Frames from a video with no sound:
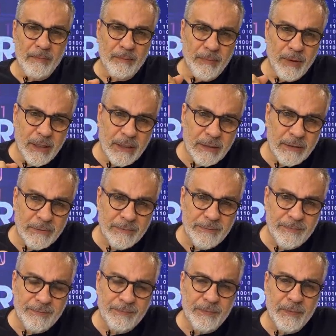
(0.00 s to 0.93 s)
Bakın
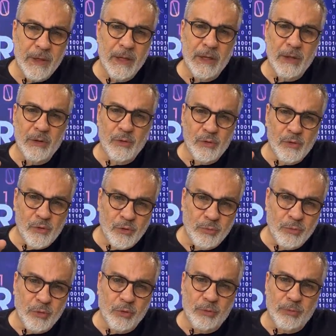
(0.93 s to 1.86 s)

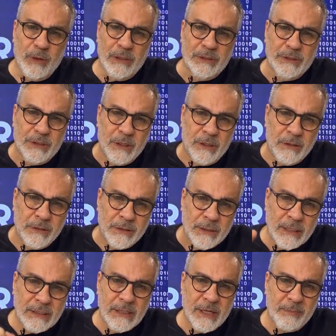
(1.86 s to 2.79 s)
Cumhurbaşkanı
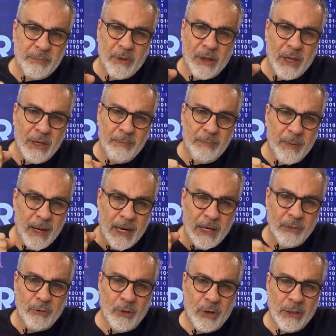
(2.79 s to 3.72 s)
Recep Tayyip
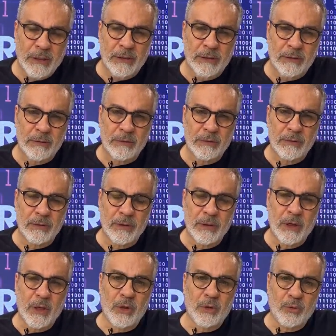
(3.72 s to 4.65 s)
Erdoğan'ın
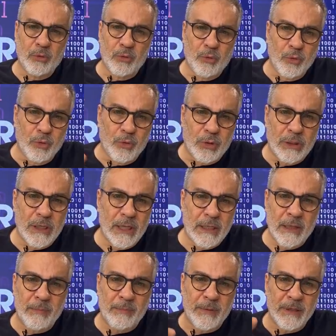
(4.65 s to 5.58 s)

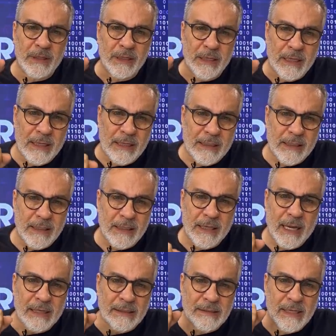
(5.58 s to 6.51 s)
Türkiye'de bir ilki
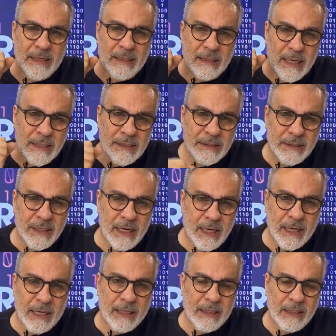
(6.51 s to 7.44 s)

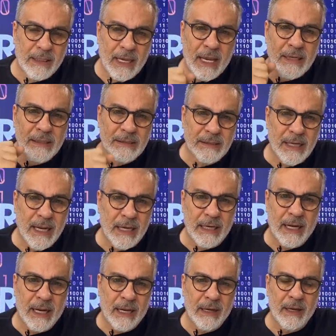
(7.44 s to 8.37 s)
gerçekleştirerek
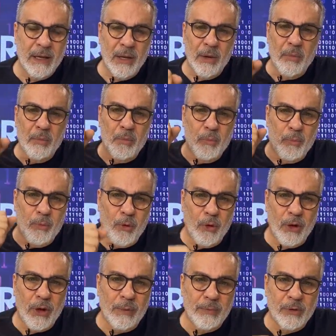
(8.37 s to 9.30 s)
gençlerle
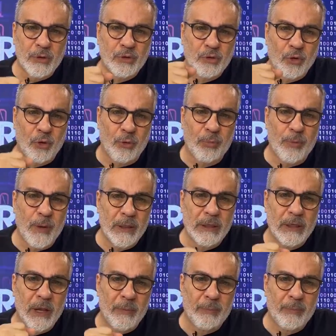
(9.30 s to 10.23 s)
böyle bir
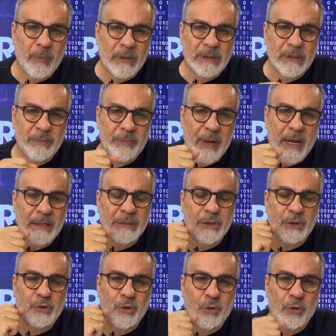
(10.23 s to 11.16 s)
sohbet yapması
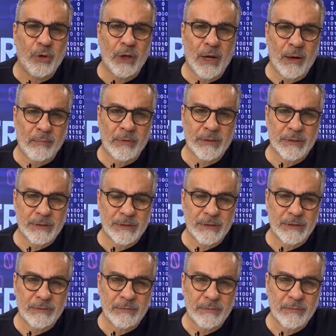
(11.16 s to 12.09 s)
bence çok önemlidir.